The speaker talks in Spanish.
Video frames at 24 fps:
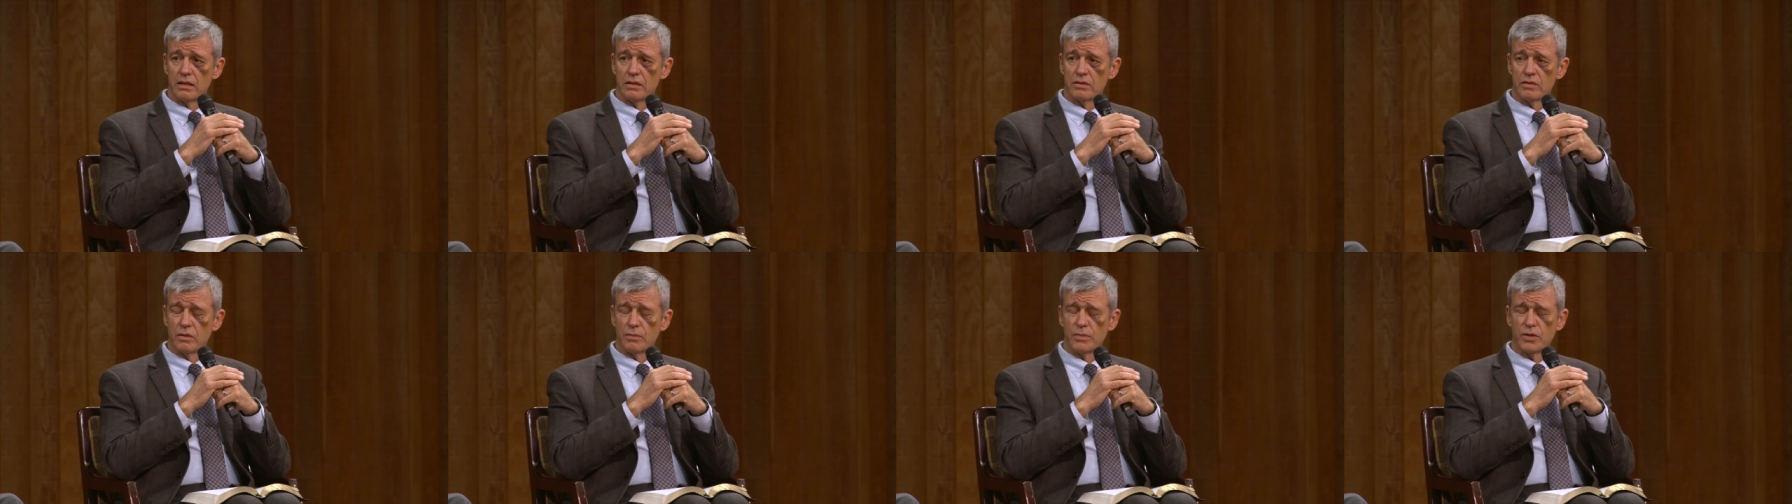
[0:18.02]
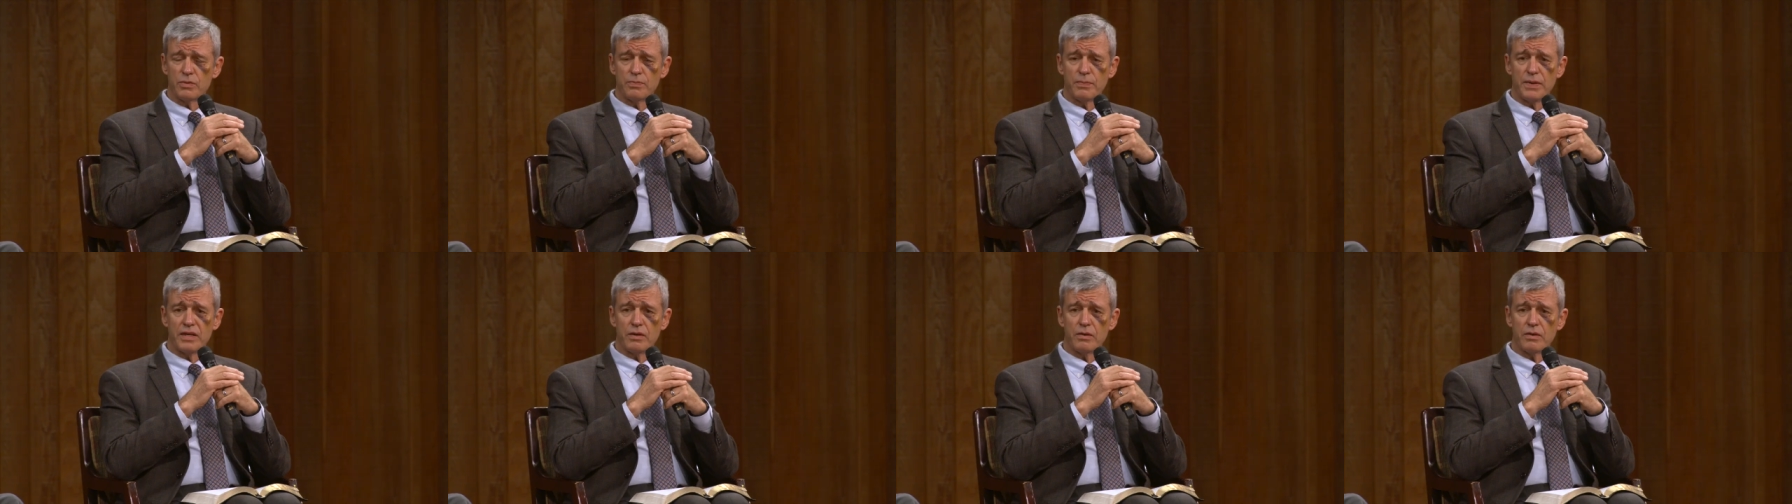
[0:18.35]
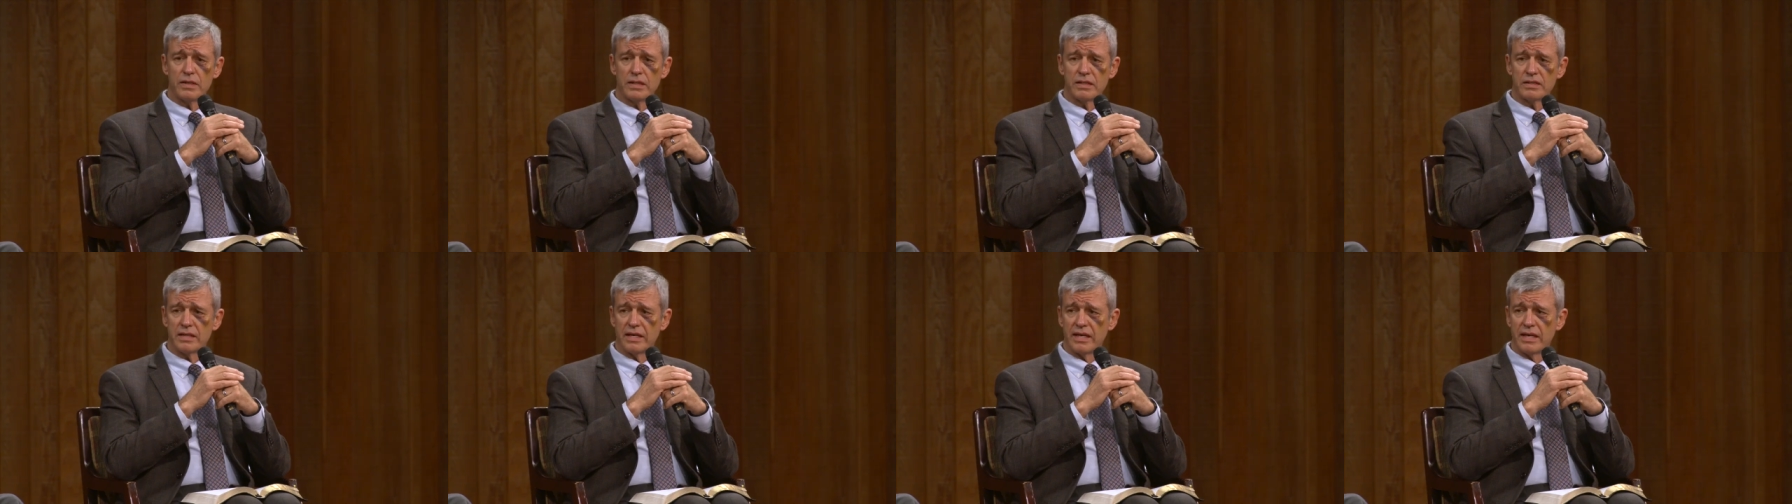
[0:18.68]
Somos
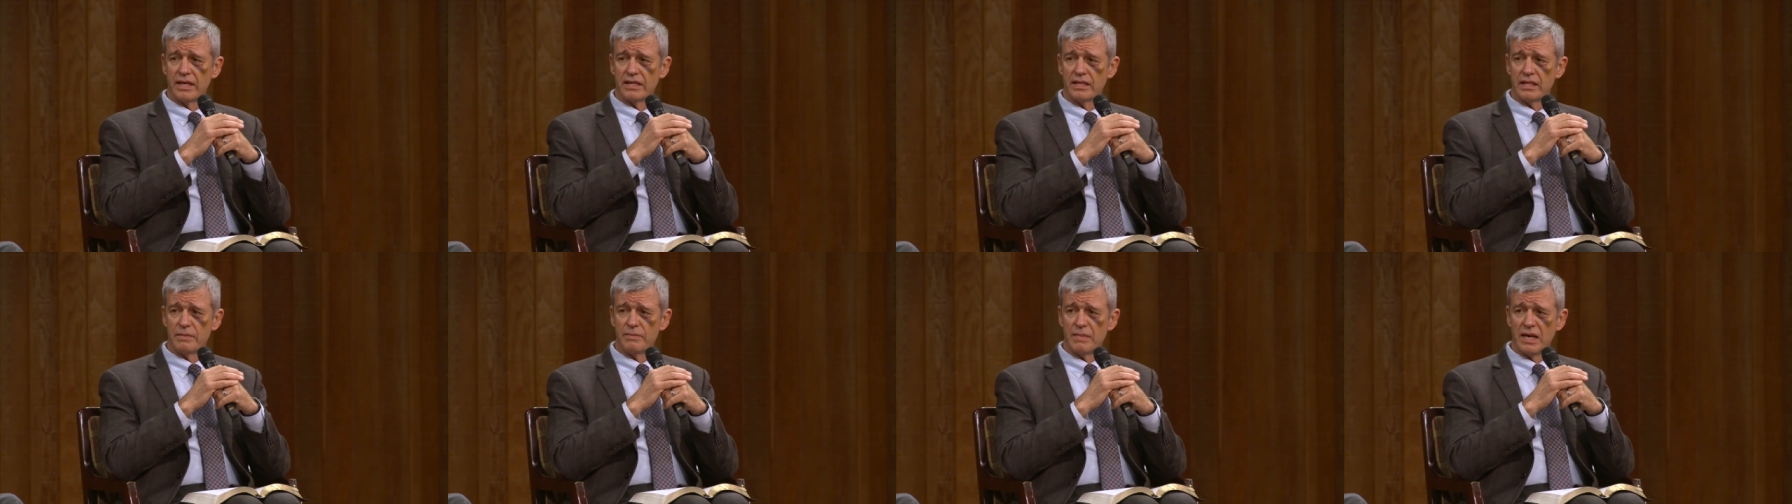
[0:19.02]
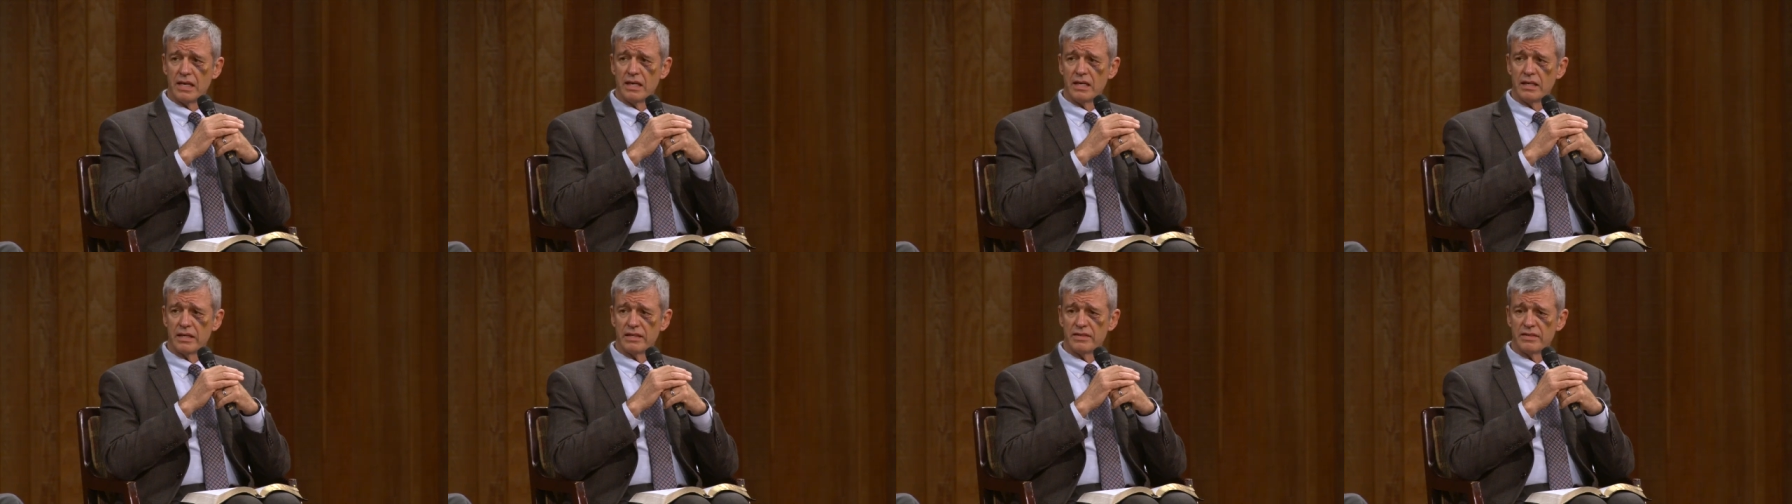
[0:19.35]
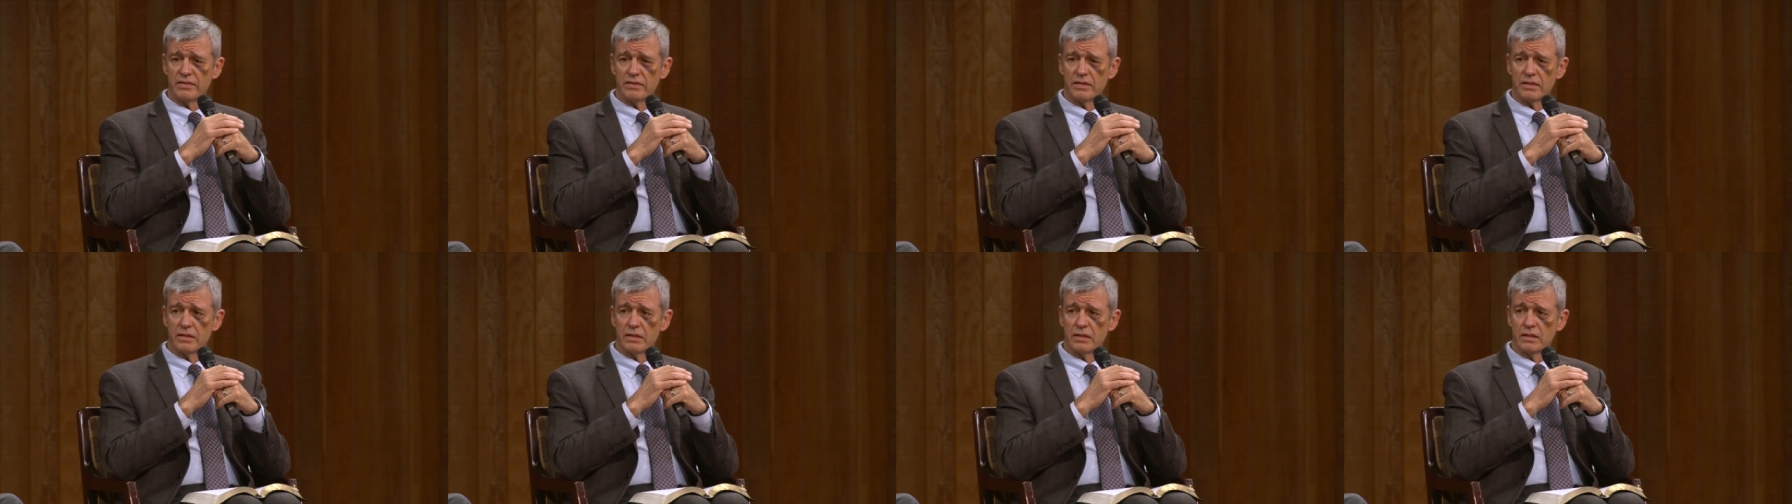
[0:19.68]
peores que
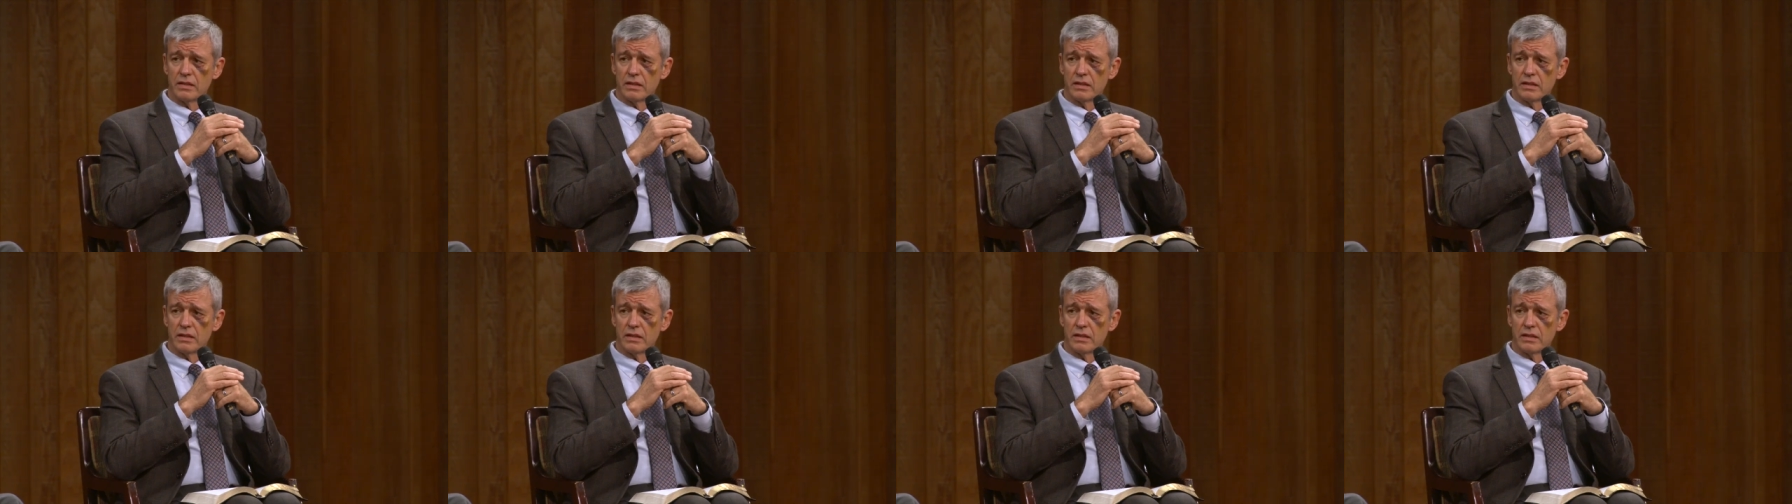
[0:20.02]
animales.